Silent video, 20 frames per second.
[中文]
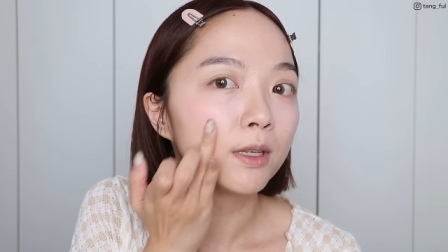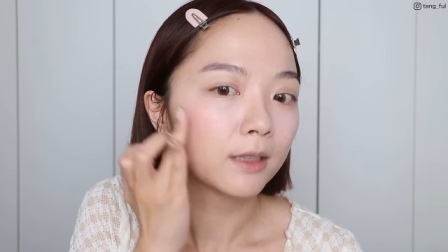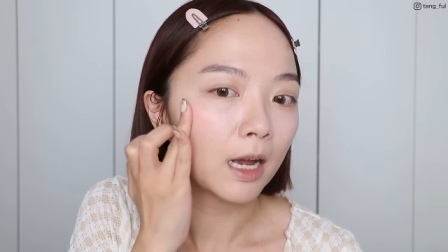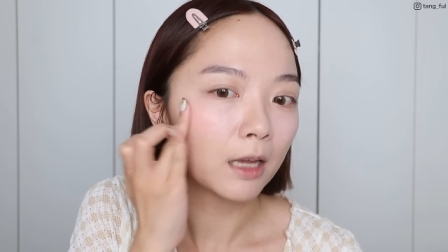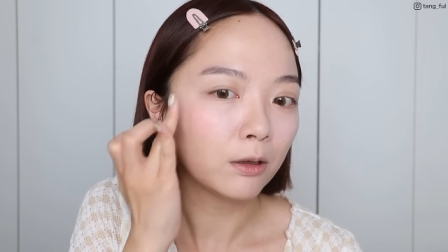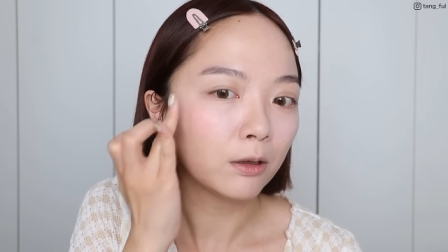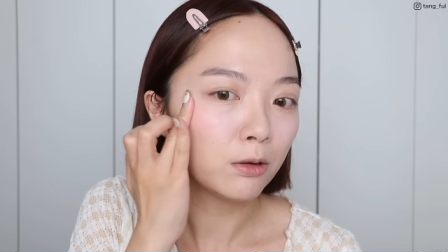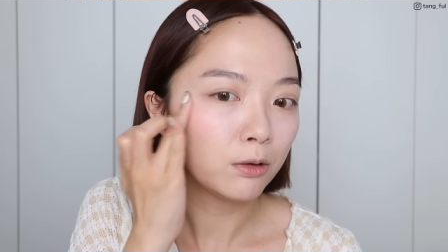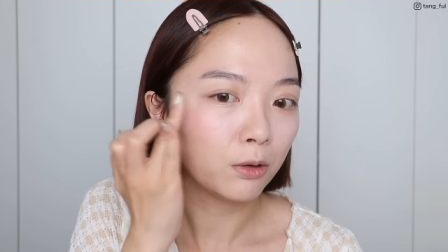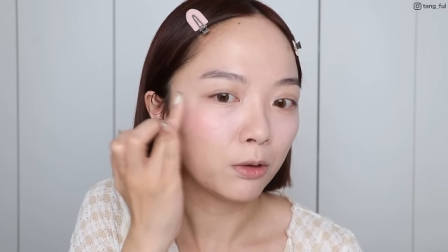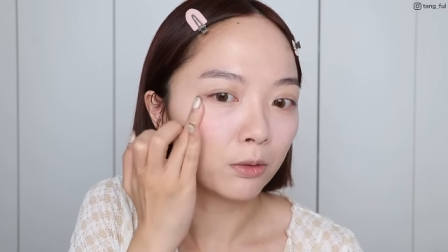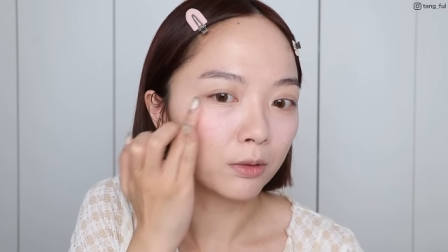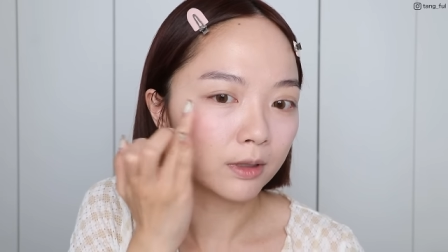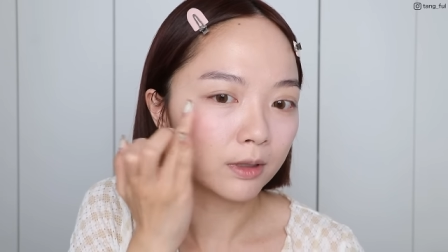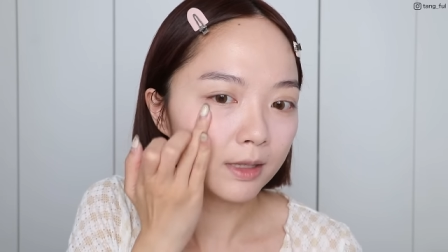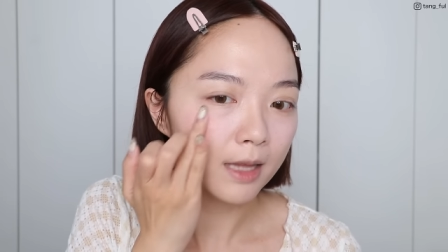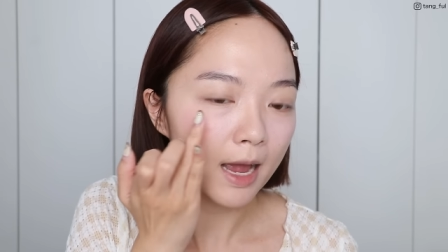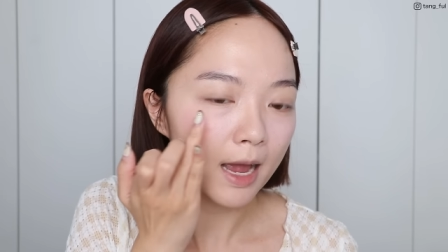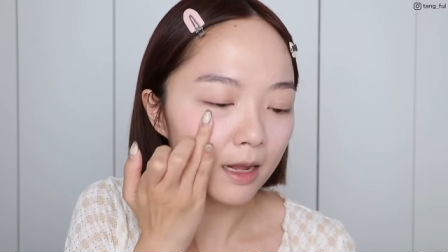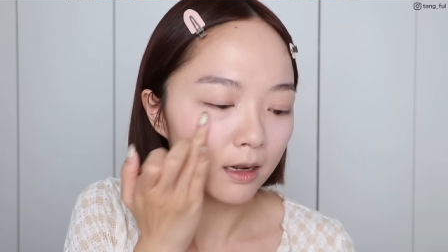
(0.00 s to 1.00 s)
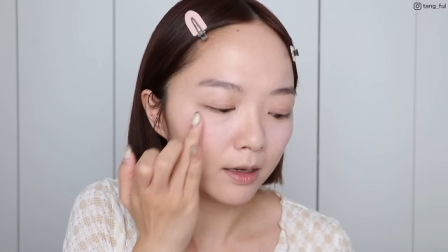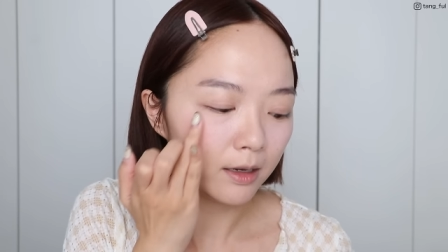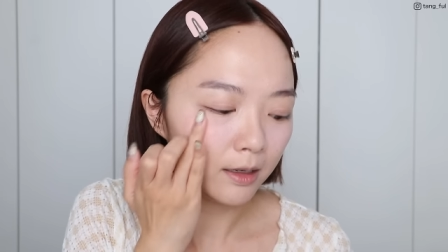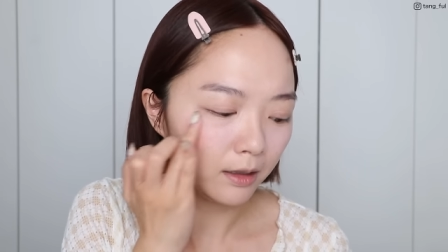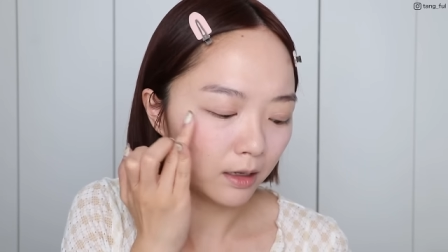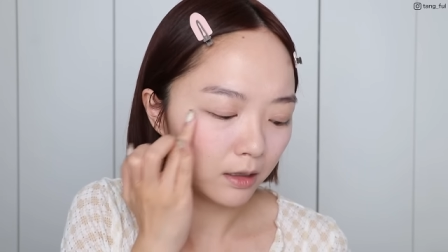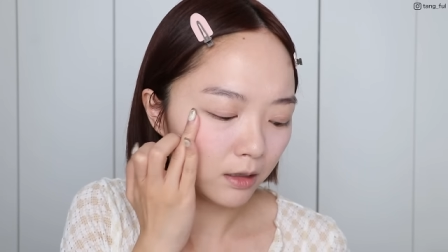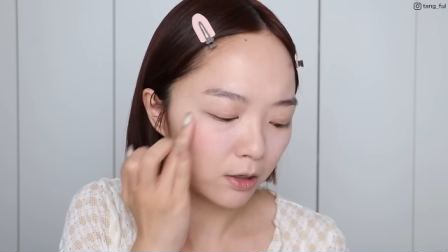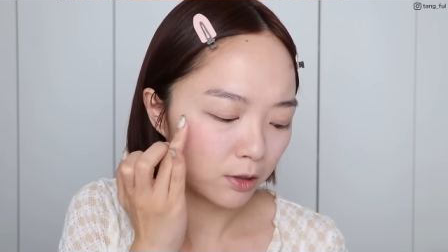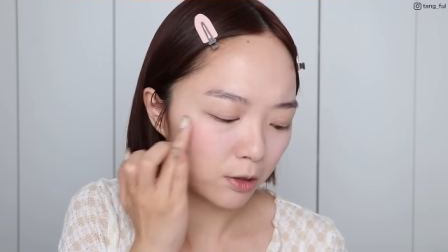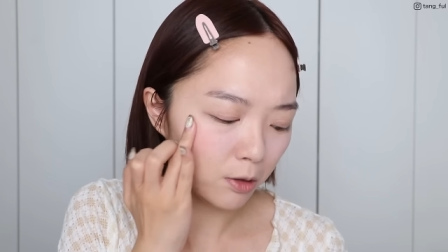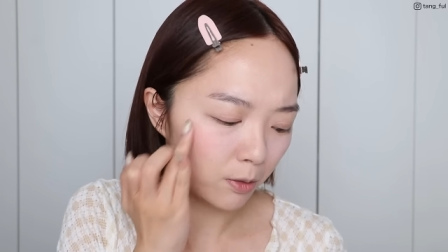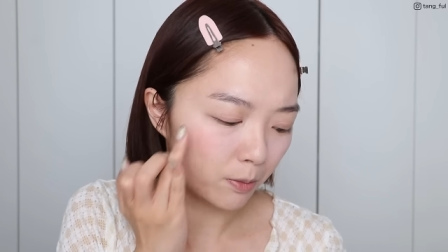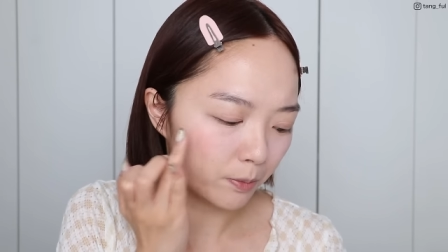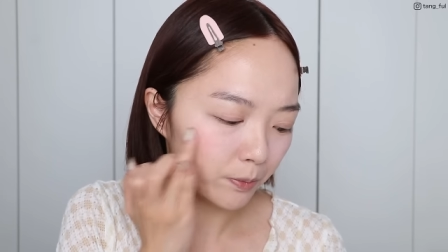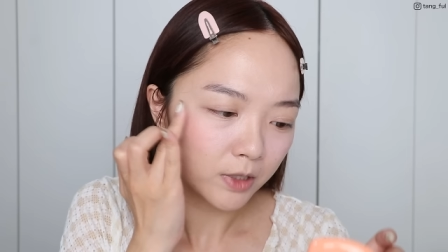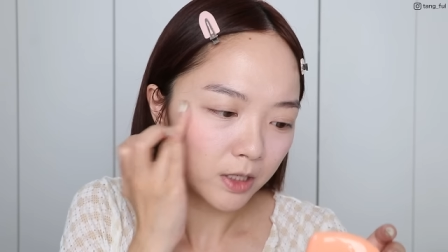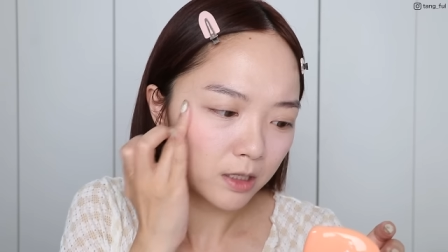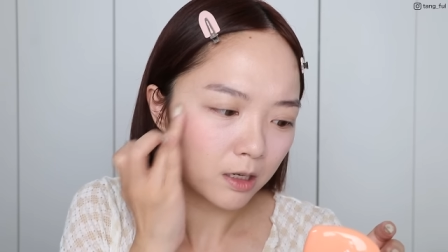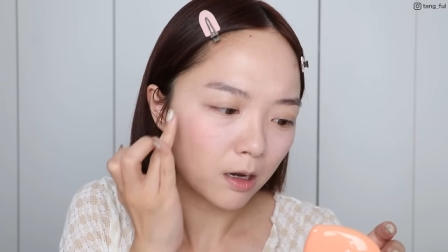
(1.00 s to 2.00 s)
它都有带了一点那
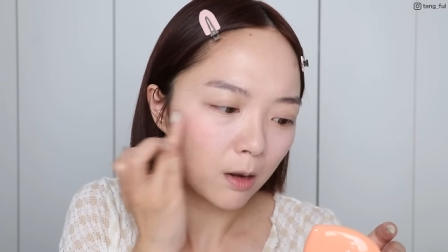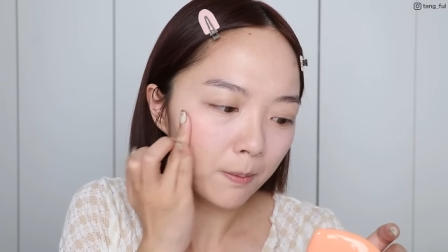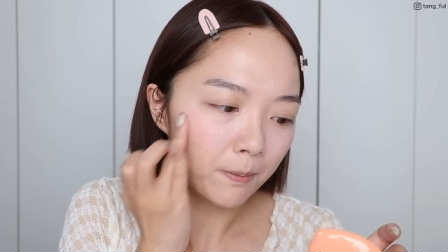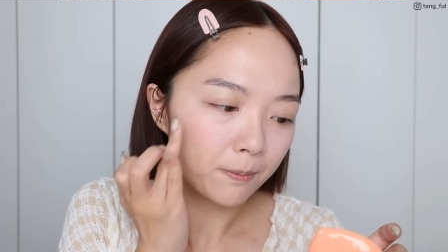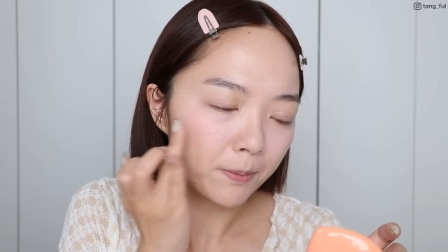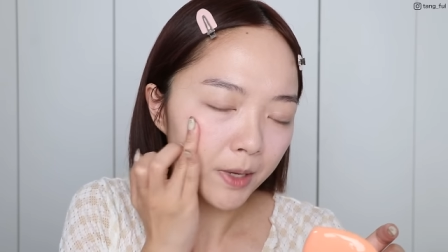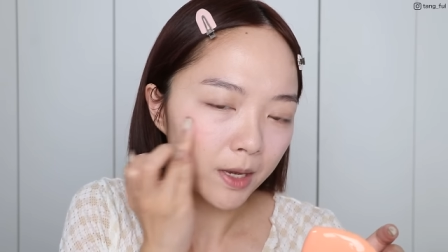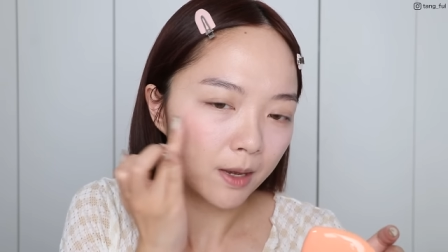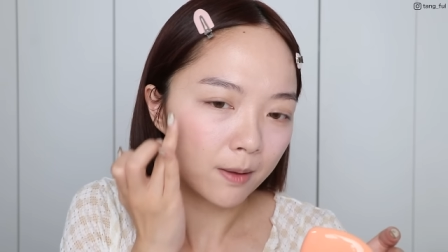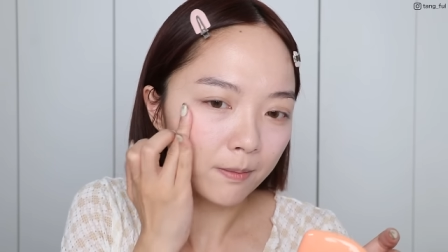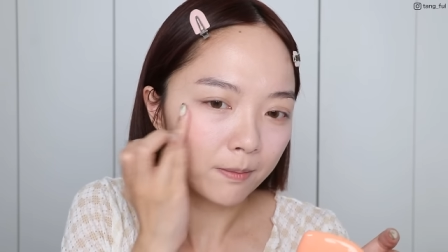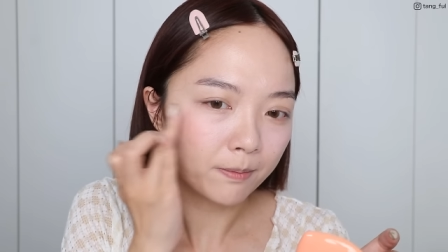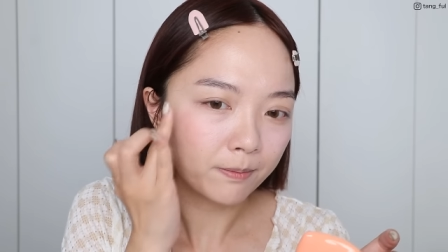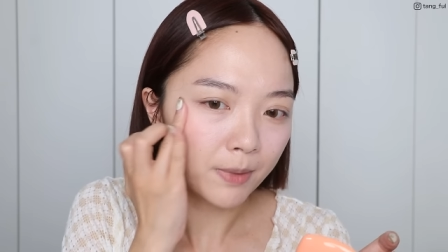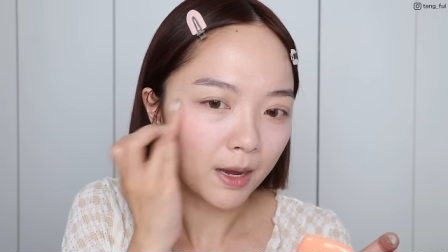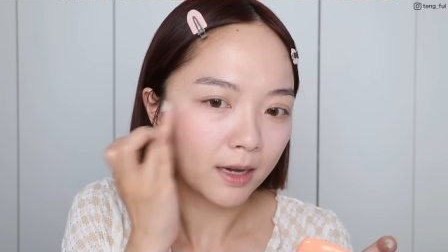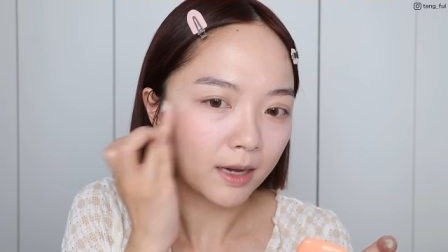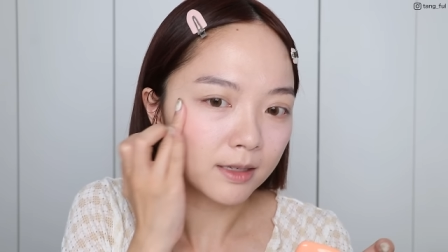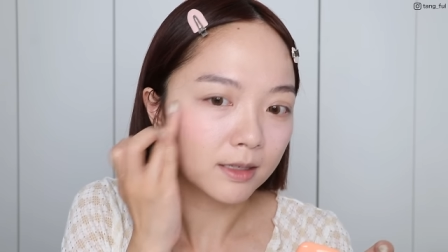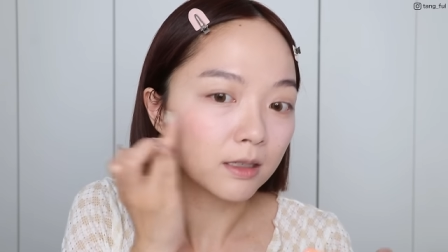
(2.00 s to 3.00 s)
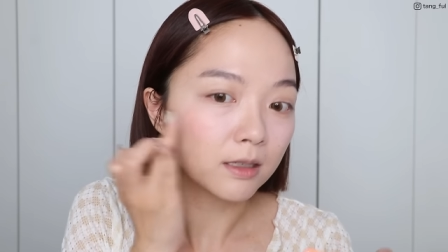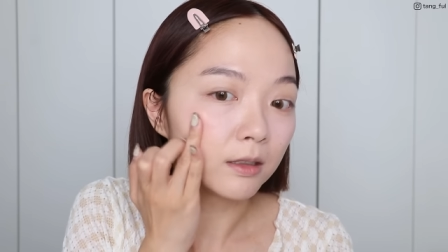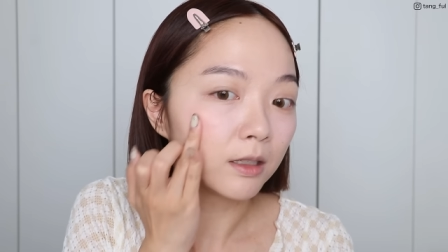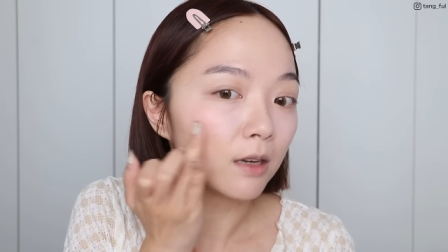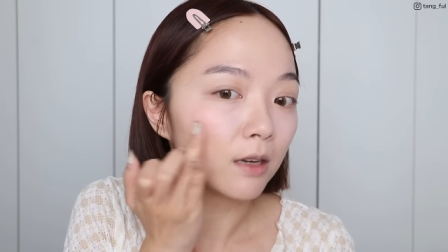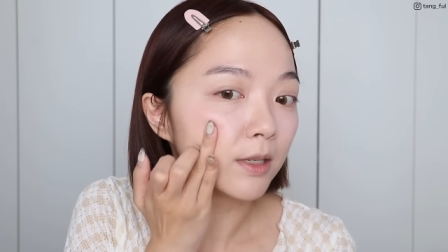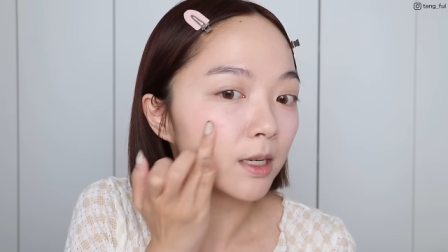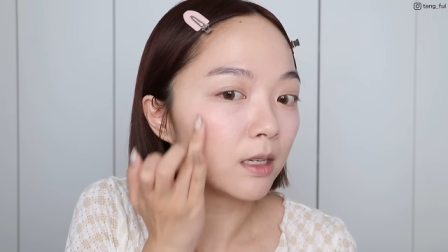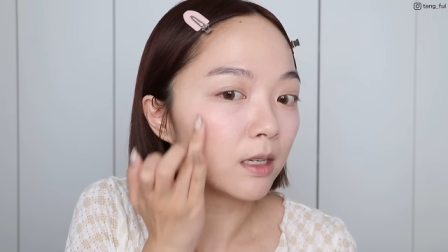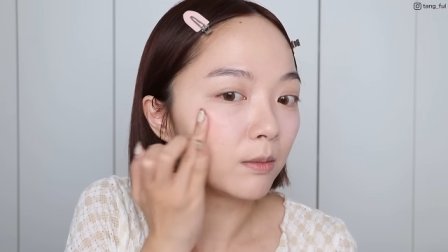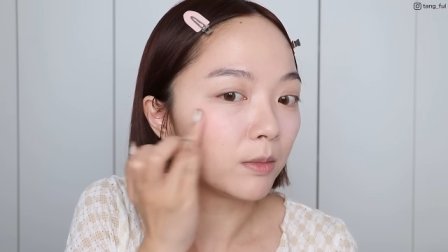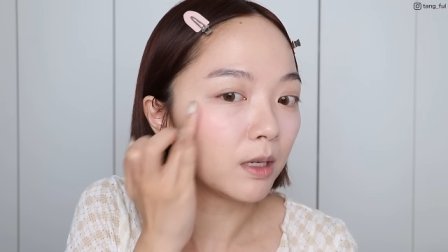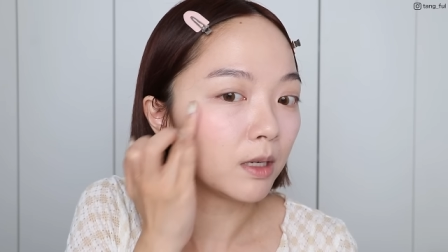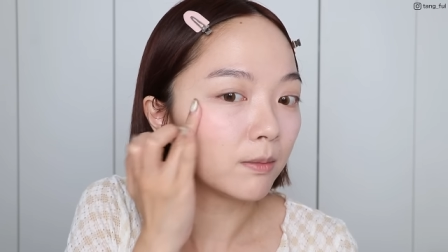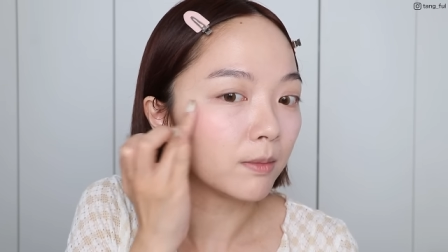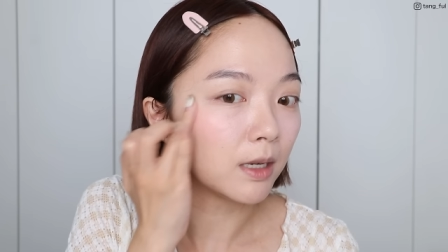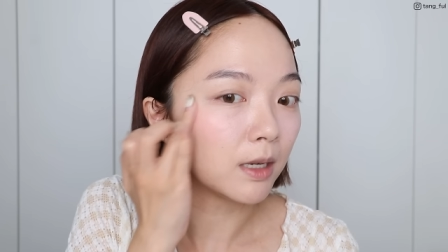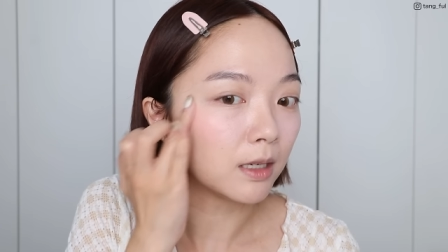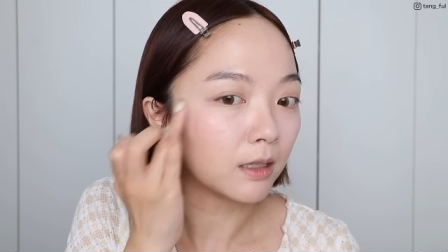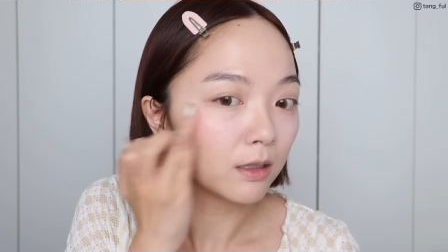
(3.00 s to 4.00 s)
种，这叫偏白色调在里
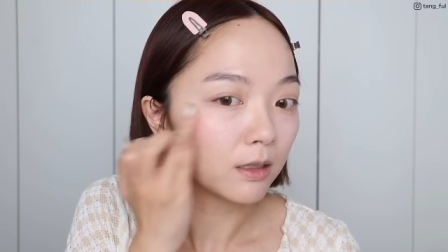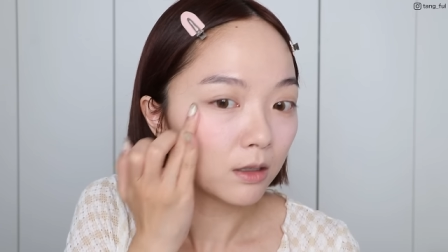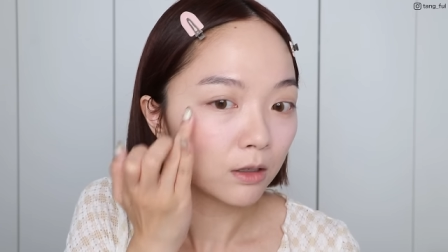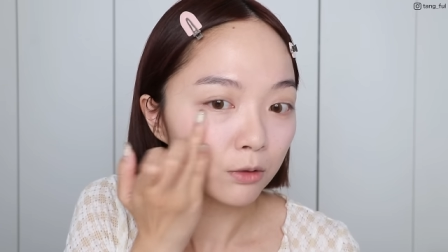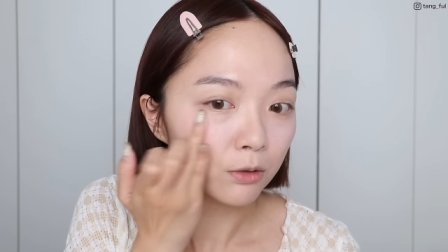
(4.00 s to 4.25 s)
面吗？